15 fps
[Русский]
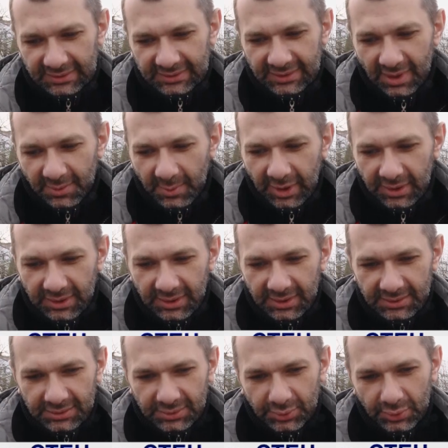сам
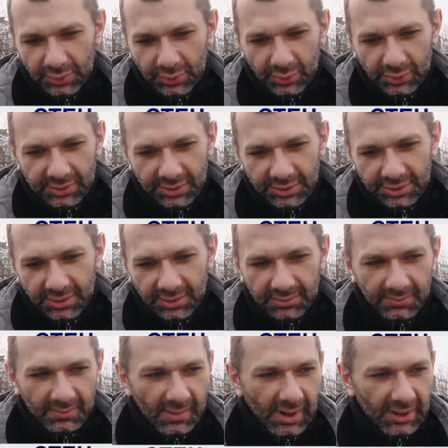отец, то есть услышал
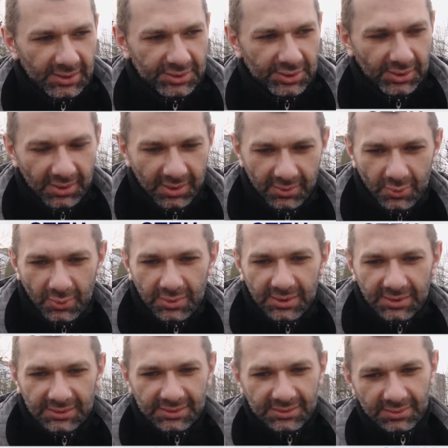мальчика
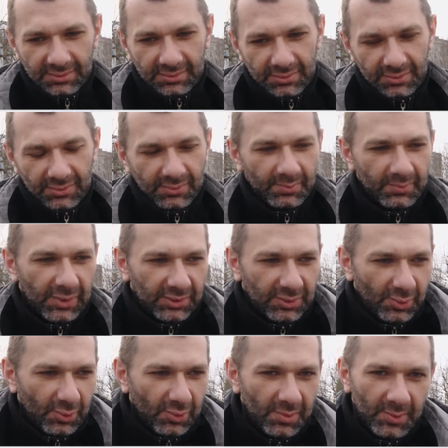голос.
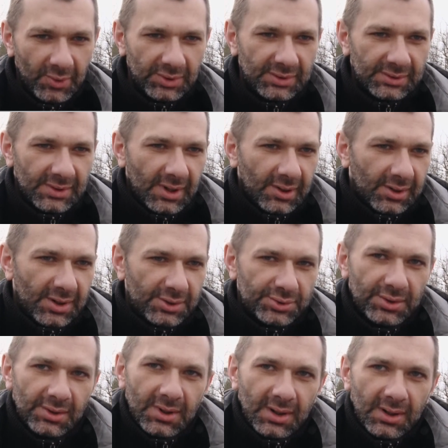По-другому, я не знаю,
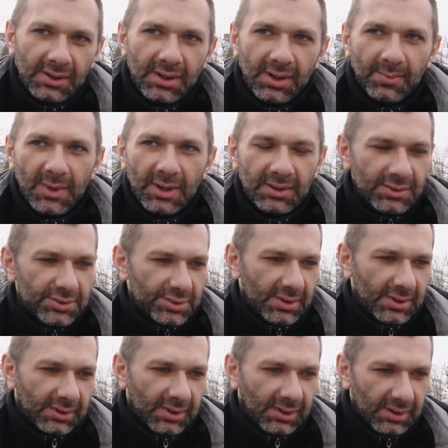каждый, наверное, нормальный
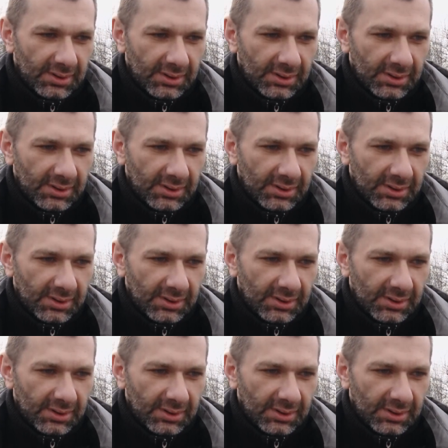человек так